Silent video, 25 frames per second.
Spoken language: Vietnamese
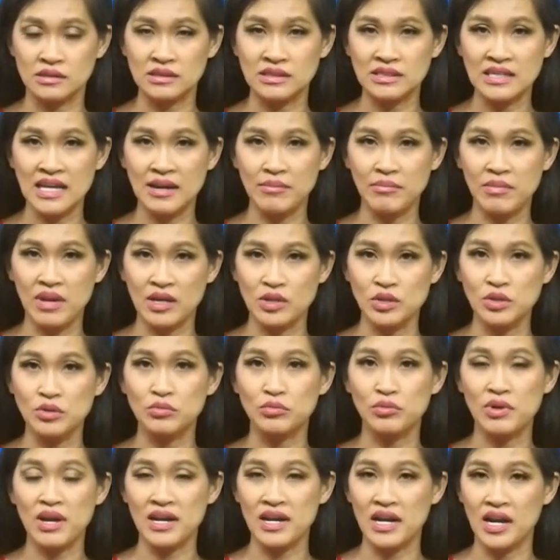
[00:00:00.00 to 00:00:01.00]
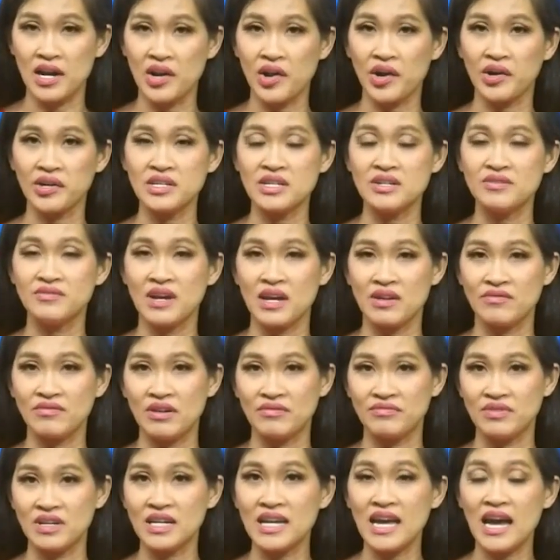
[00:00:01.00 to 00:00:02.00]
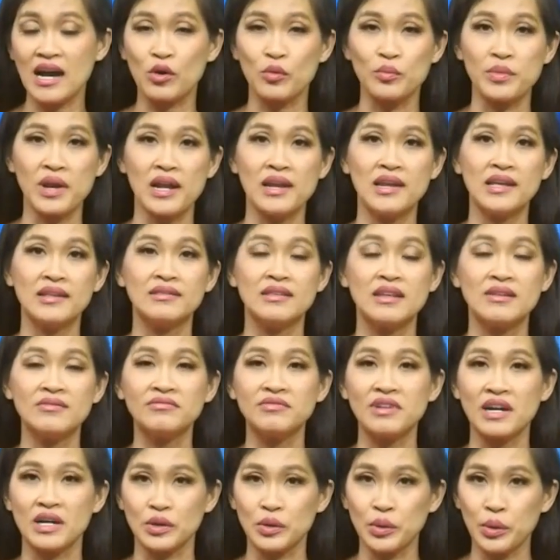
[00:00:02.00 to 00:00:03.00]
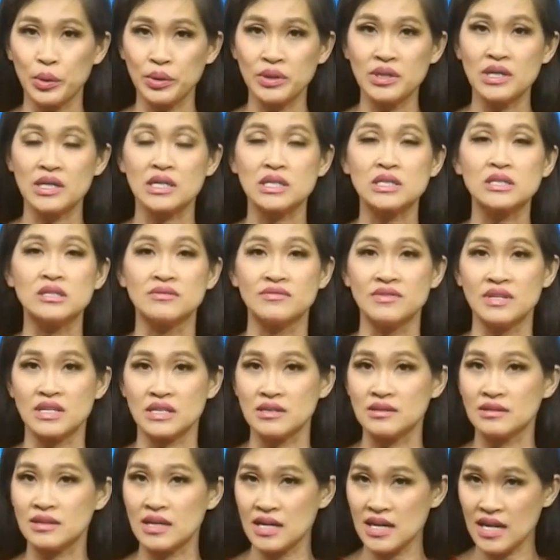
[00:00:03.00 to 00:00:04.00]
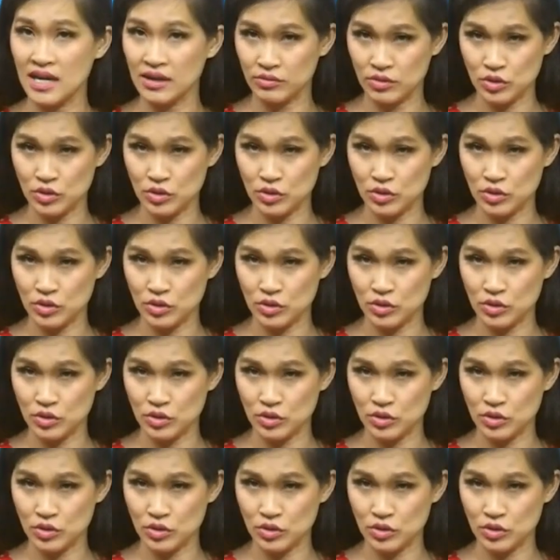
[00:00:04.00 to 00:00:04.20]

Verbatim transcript: xem là Ukraine đã nói như vậy và phía Nga cũng đã lên tiếng phản đối thì cái sự việc như thế nào